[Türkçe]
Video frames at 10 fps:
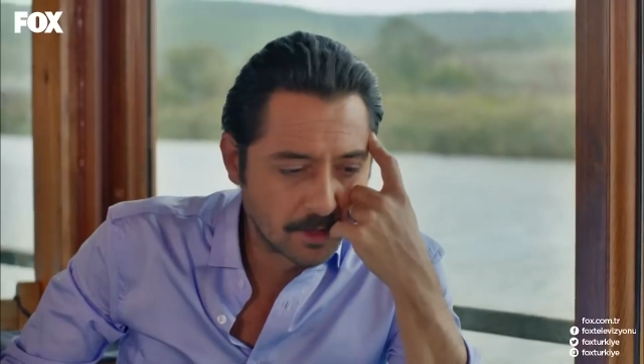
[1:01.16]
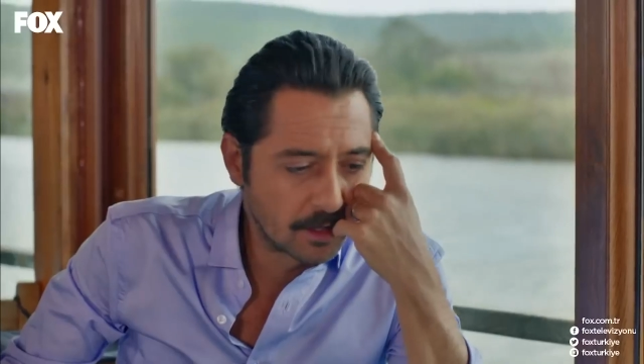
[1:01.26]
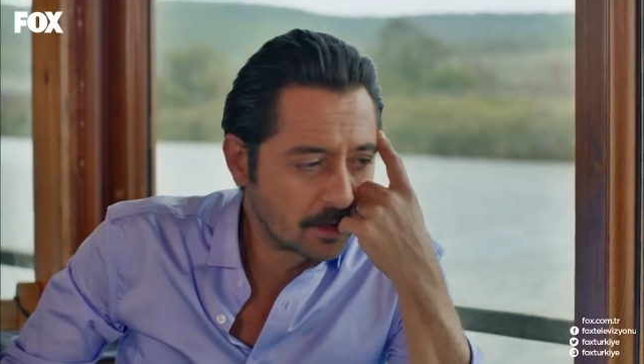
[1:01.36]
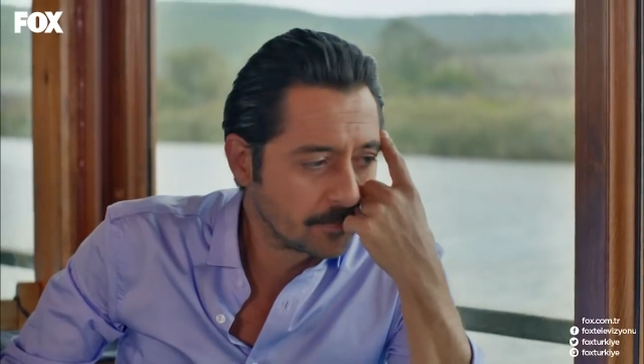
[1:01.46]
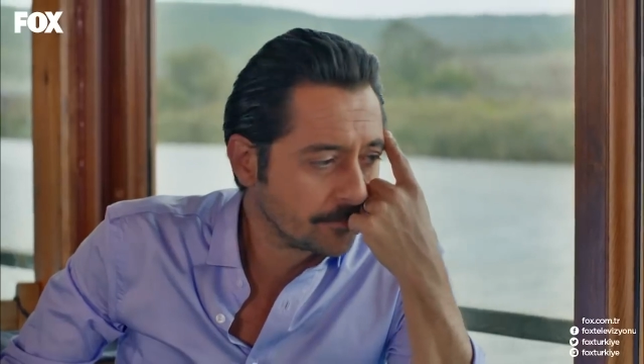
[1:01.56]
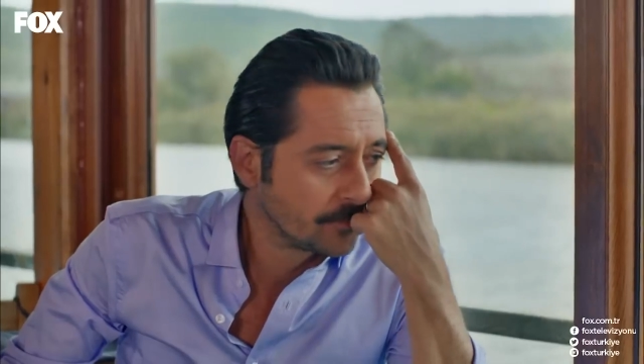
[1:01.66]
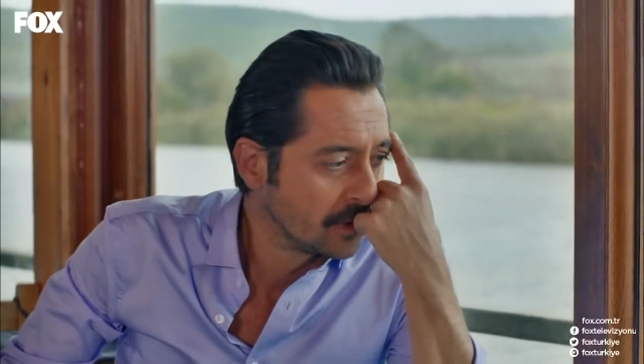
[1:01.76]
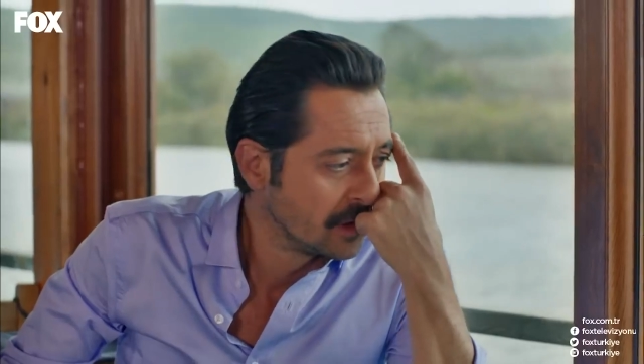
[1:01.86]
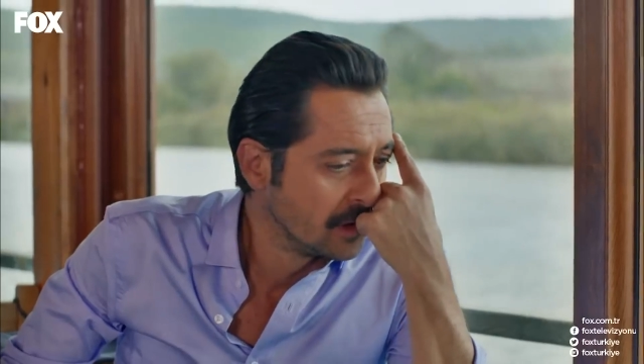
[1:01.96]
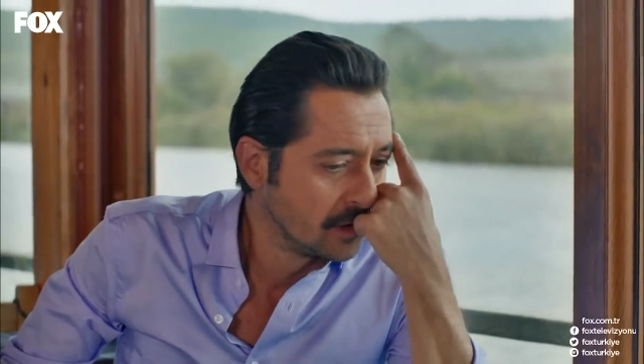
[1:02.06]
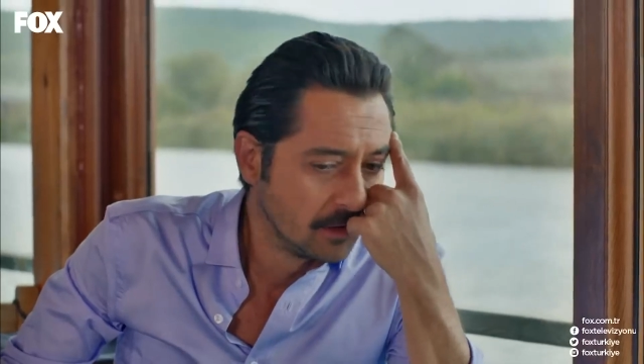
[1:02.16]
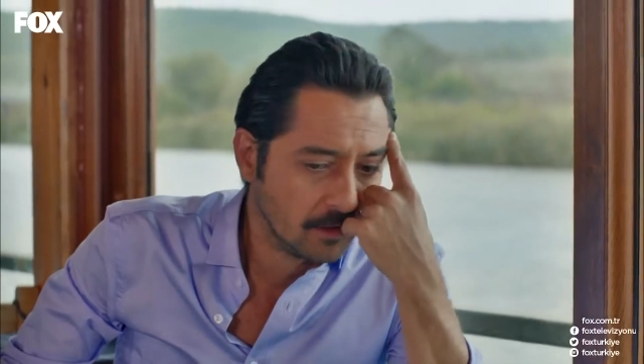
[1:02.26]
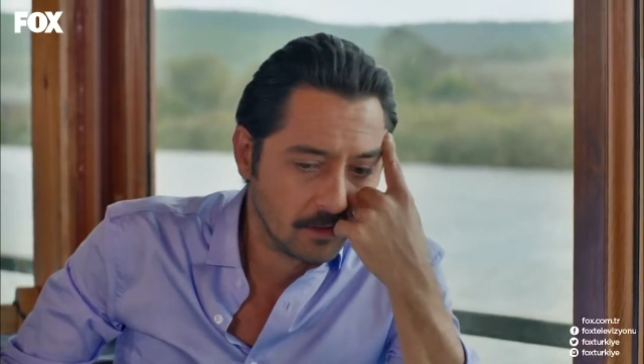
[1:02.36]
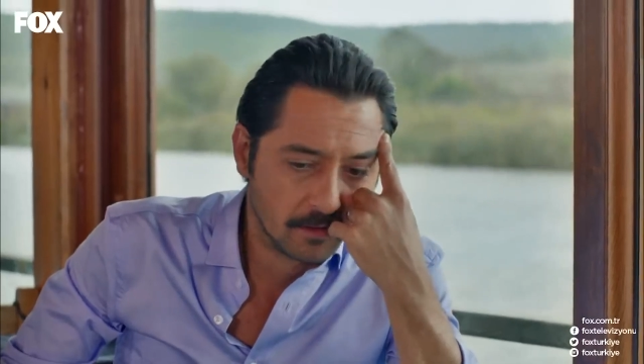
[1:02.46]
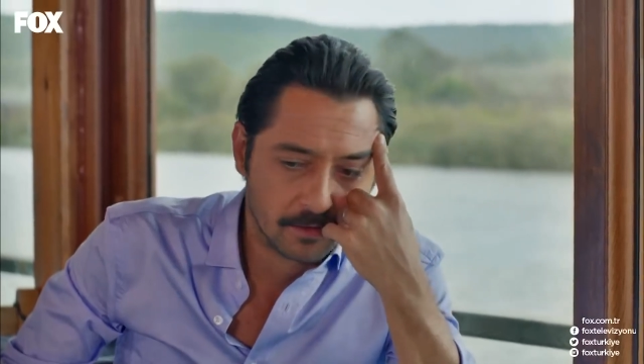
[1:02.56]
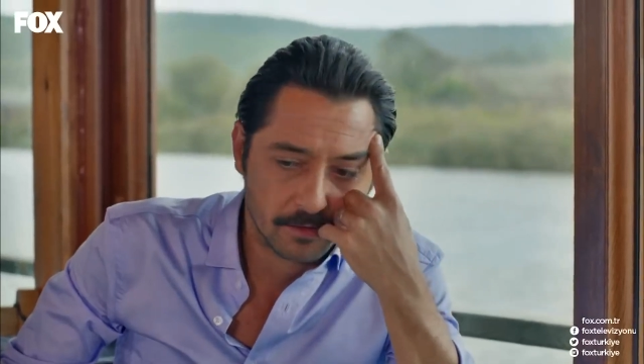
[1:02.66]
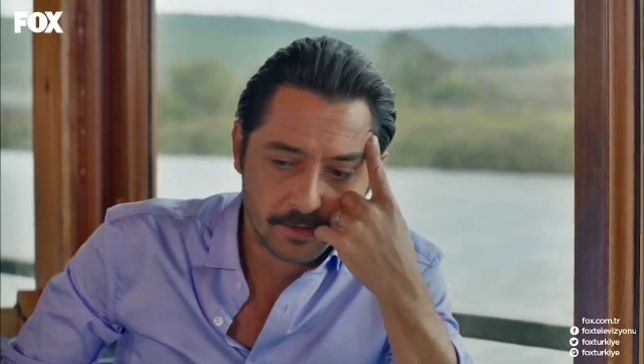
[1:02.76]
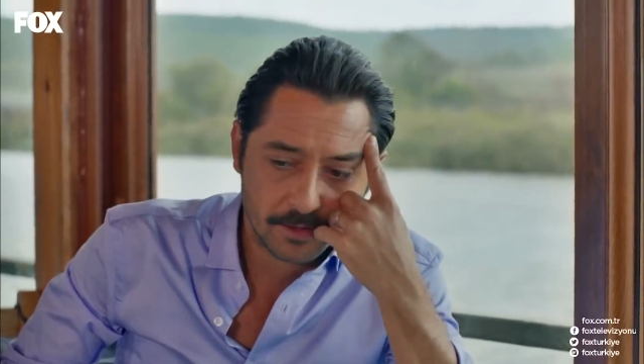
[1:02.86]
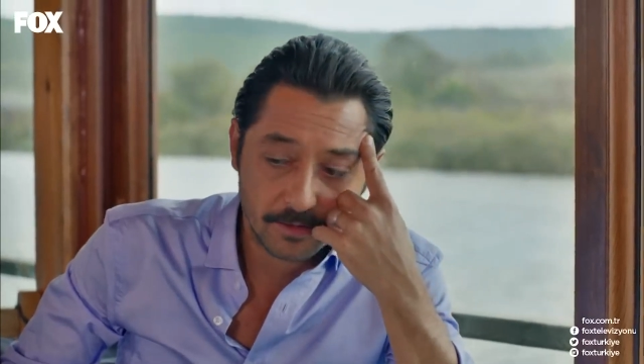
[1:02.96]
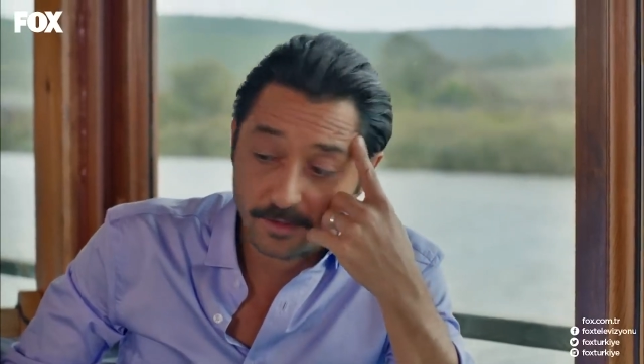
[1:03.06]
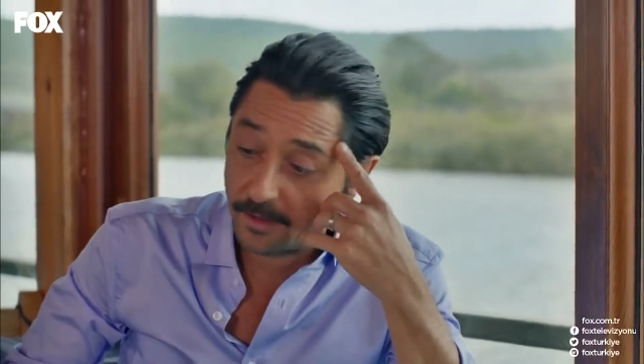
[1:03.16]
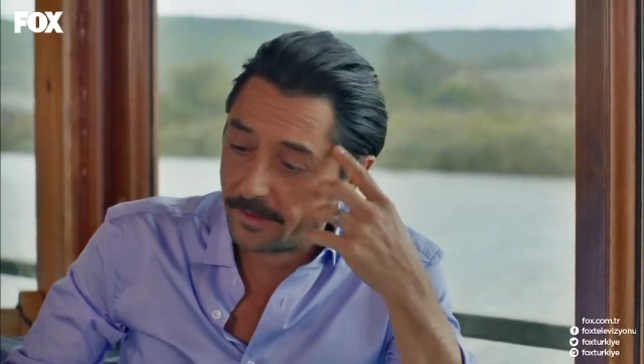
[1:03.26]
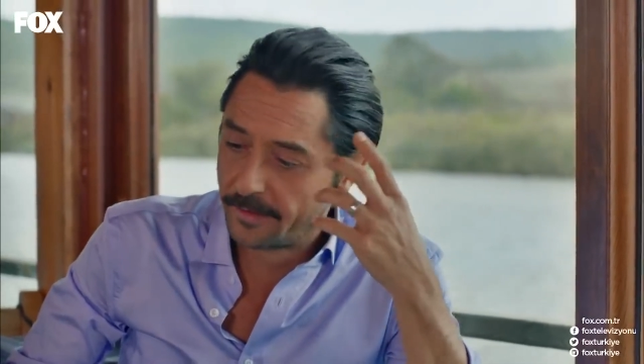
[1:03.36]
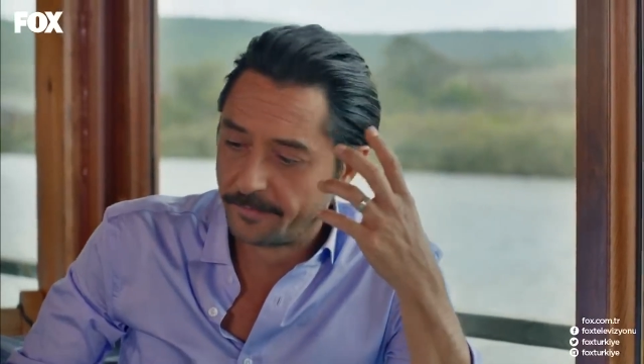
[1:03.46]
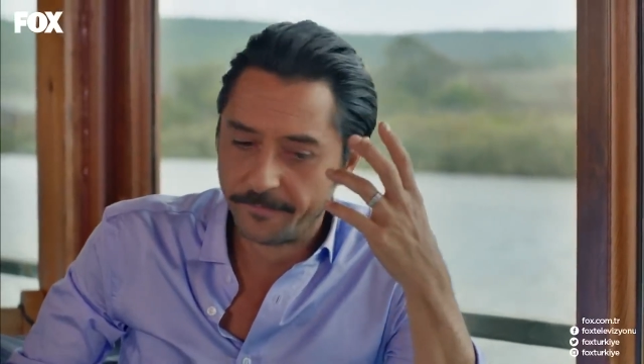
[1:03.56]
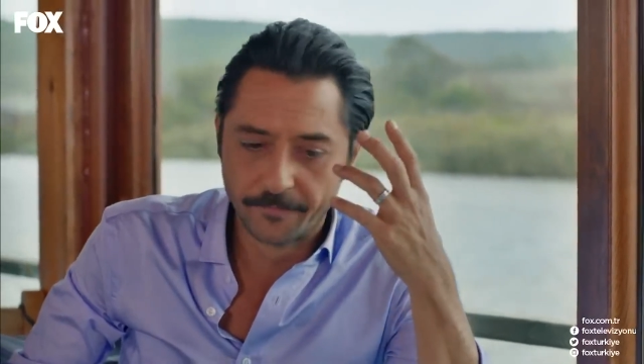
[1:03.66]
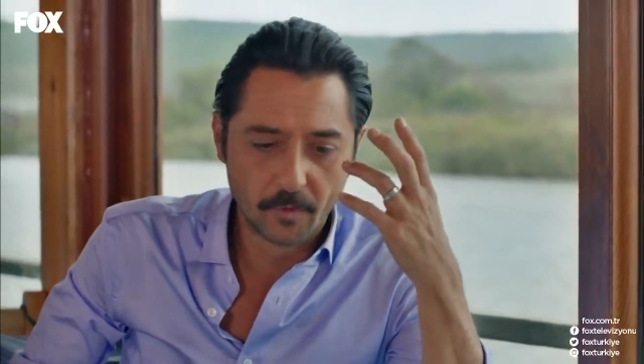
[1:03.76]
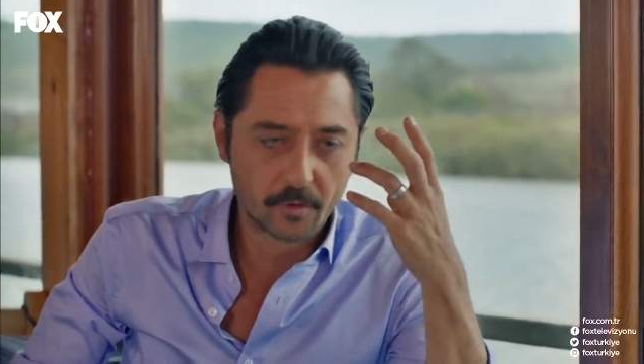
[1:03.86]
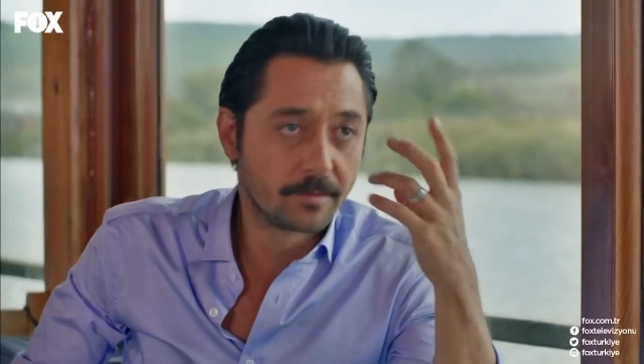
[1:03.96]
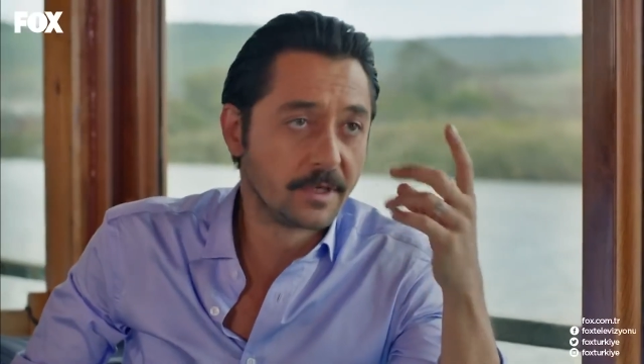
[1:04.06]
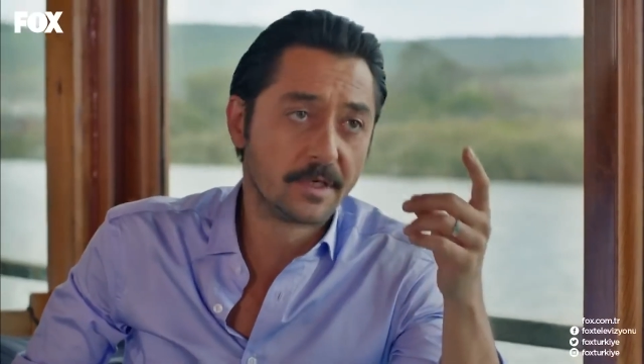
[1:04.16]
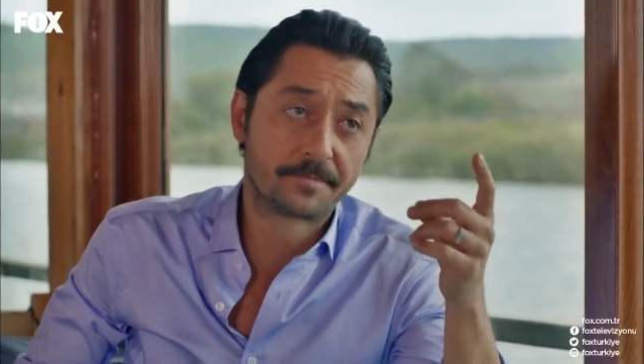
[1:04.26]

Ya şimdi ne diyeyim? O zaman